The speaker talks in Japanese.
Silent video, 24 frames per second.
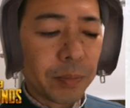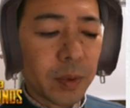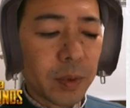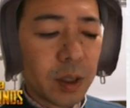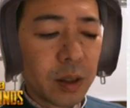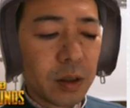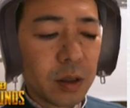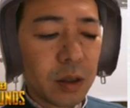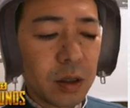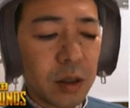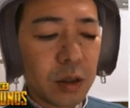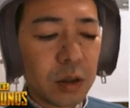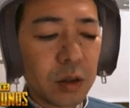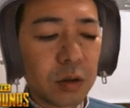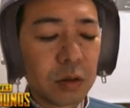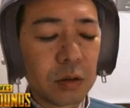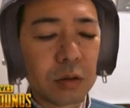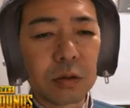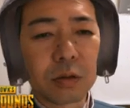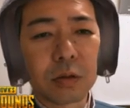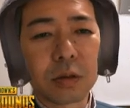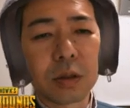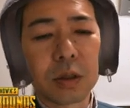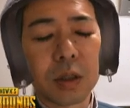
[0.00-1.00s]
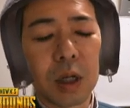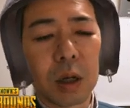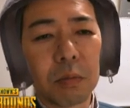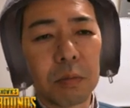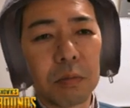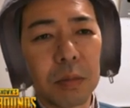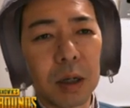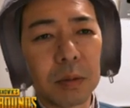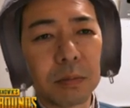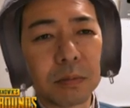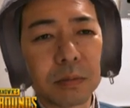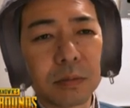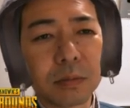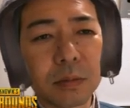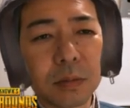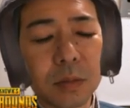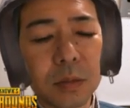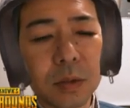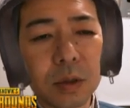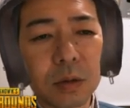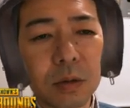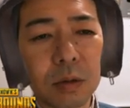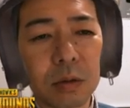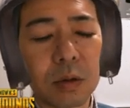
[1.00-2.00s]
にじゅうさんまん
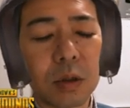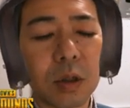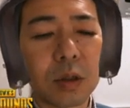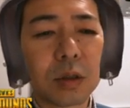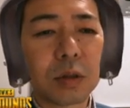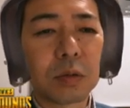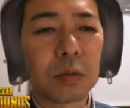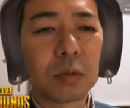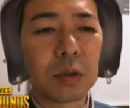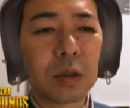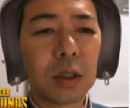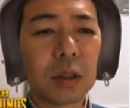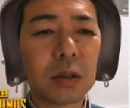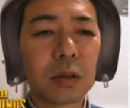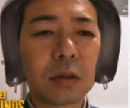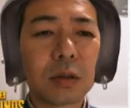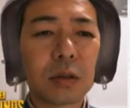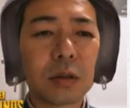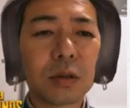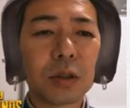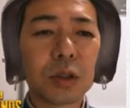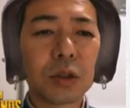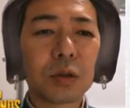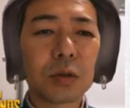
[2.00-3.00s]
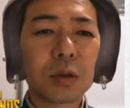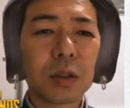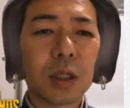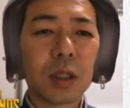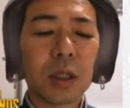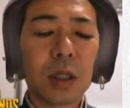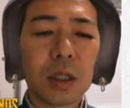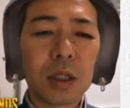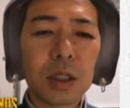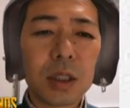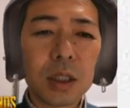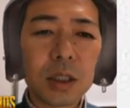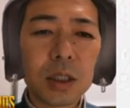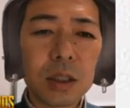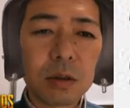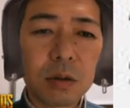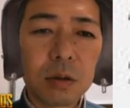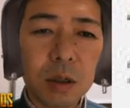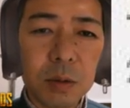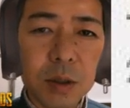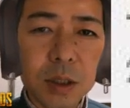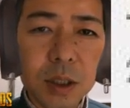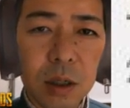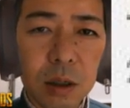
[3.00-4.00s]
とてつもない数字を叩き出して
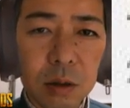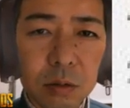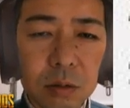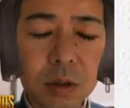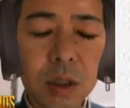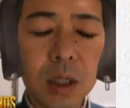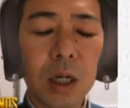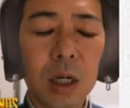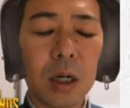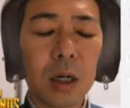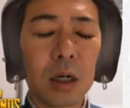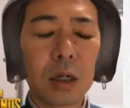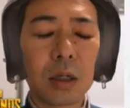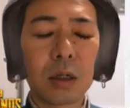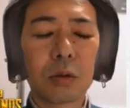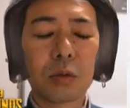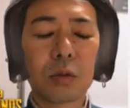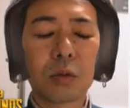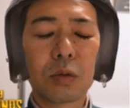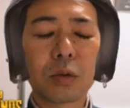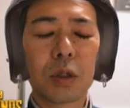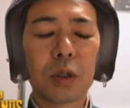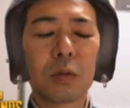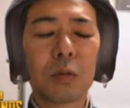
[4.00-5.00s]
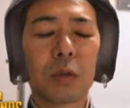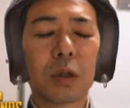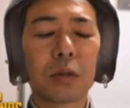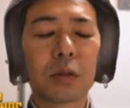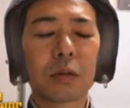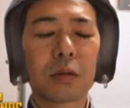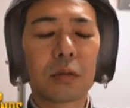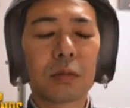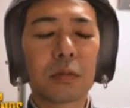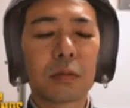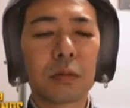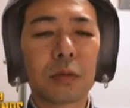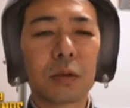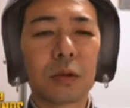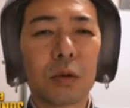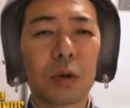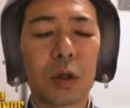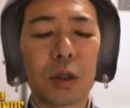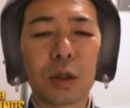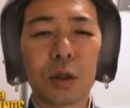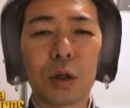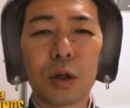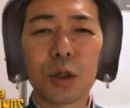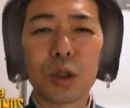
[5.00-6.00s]
くれました。本当にありがとうございます。よ
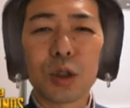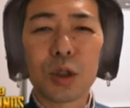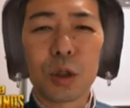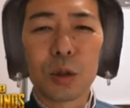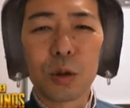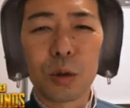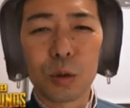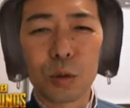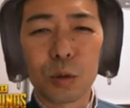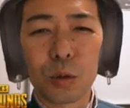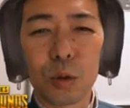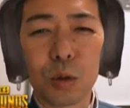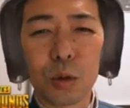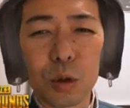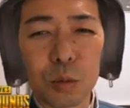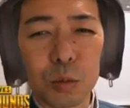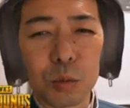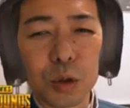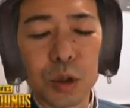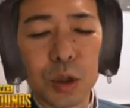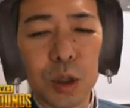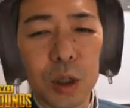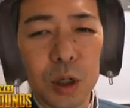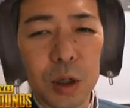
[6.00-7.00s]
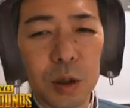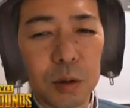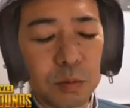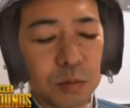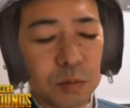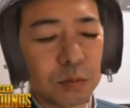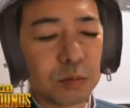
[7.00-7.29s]
かったらチャンネル登録もしてね